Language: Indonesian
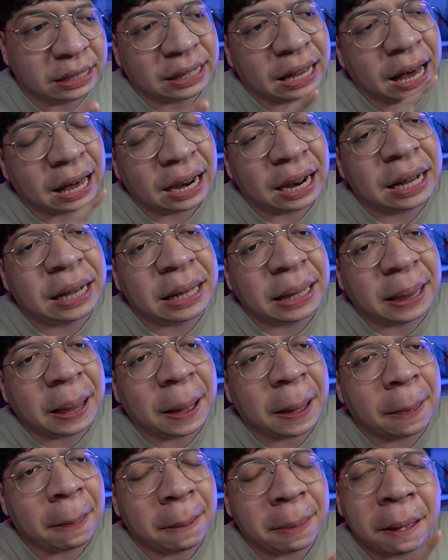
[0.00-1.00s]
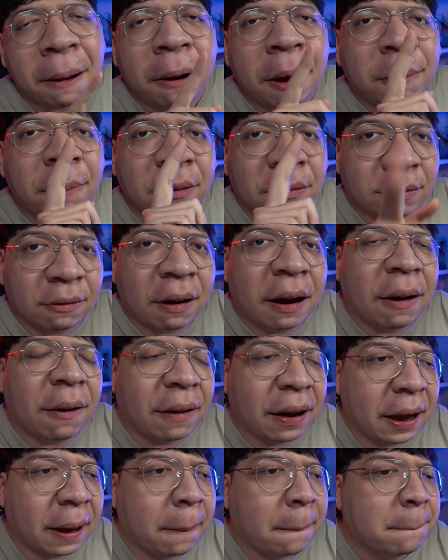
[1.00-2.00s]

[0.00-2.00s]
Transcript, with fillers: sekarang kita jagoin Portugal, oke? Okay?